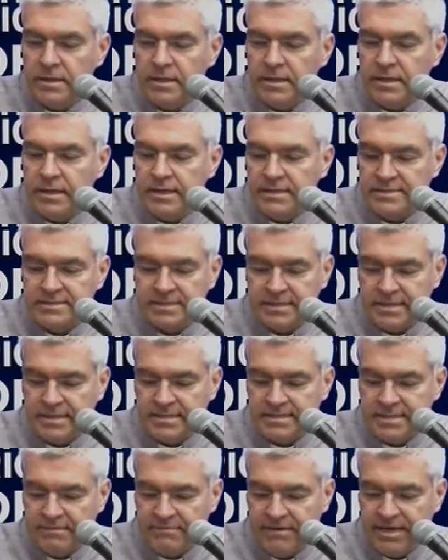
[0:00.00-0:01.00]
este,
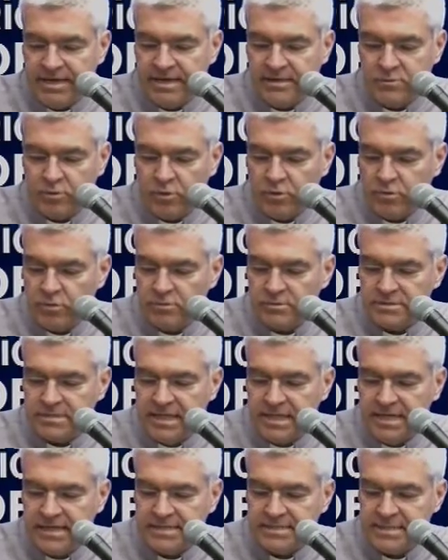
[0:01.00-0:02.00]
se bañan todos los
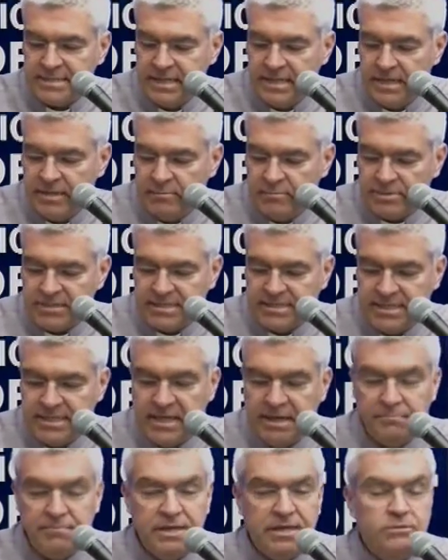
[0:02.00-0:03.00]
días, pues así
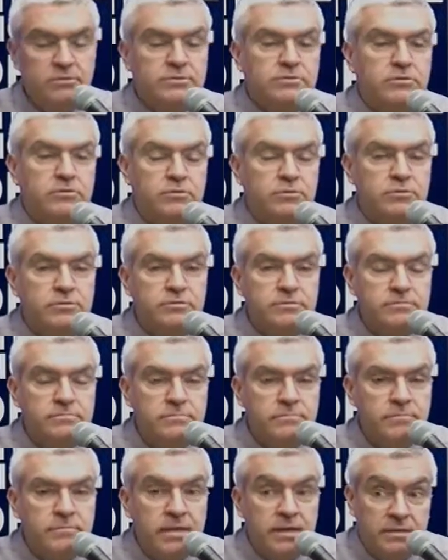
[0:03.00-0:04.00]
también nosotros
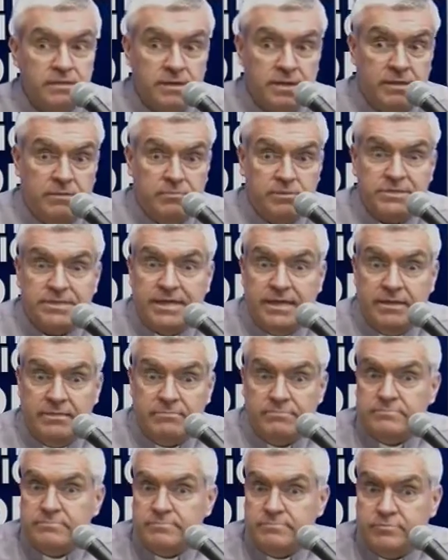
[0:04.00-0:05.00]
tenemos que
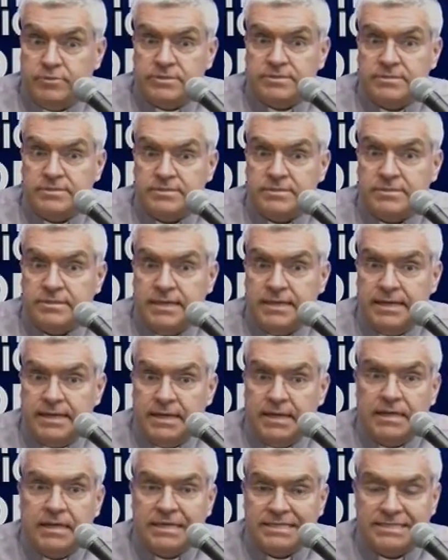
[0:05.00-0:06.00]
pues
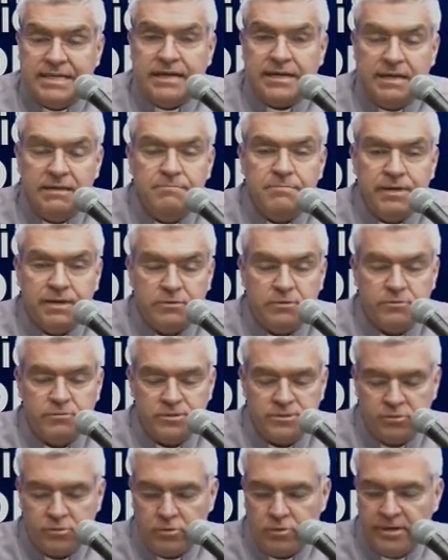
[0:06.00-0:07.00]
estar limpiando
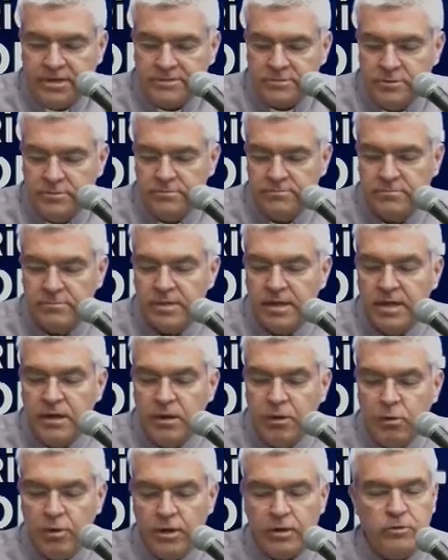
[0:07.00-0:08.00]
nuestro corazón.
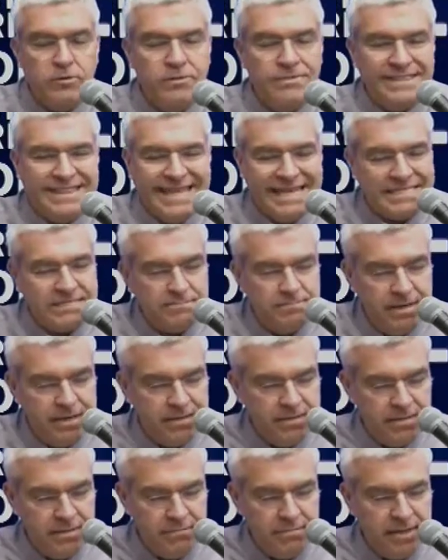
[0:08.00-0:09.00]
Luego,
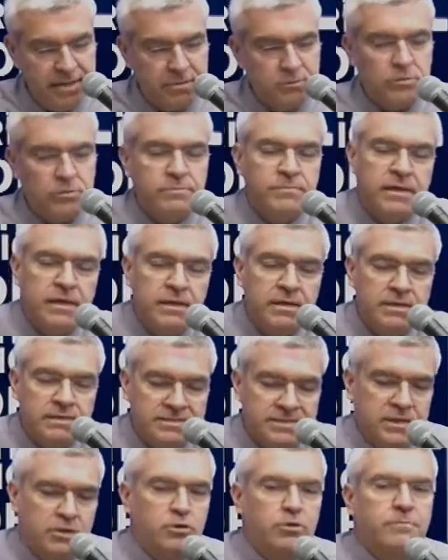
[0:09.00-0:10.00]
desprendimiento.
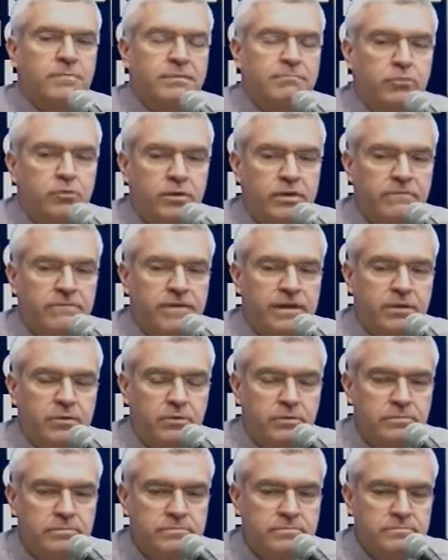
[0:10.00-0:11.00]
Si yo me purifico,
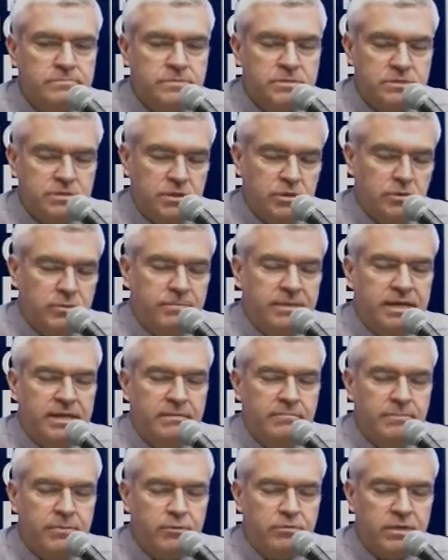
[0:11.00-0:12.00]
si yo me
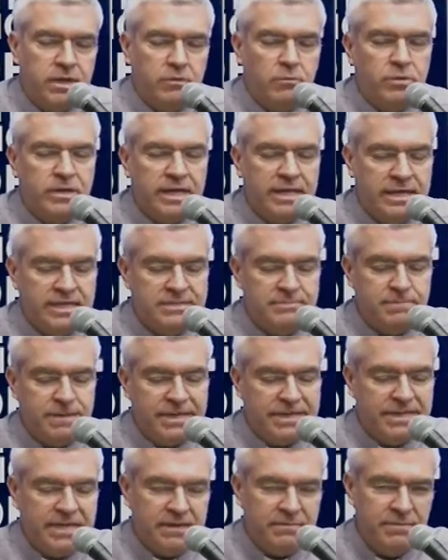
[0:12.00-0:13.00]
limpio, tengo que
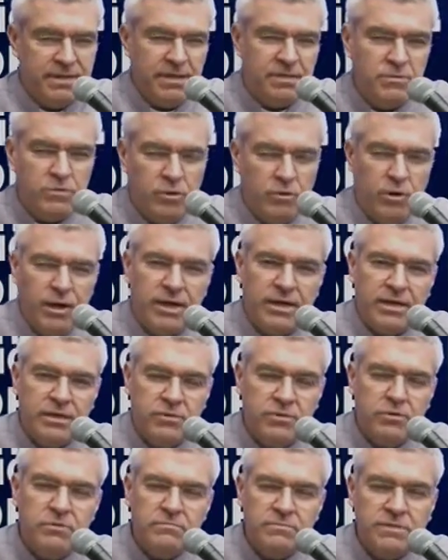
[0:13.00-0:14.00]
desprenderme de todo
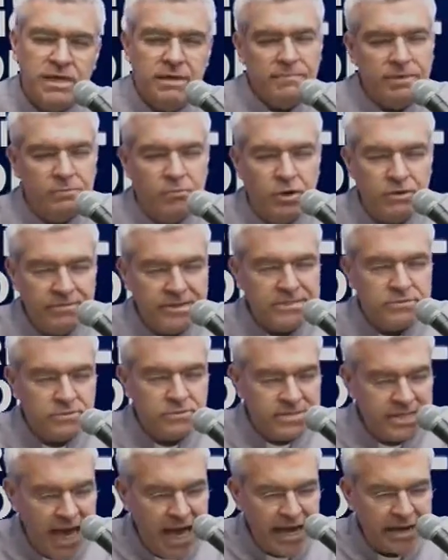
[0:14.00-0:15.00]
aquello que me vuelve a
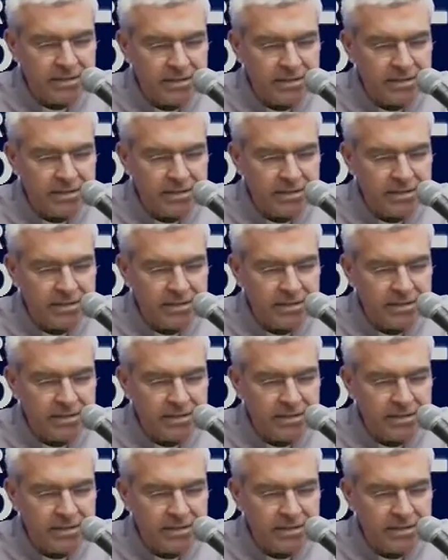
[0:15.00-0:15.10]
ensuciar.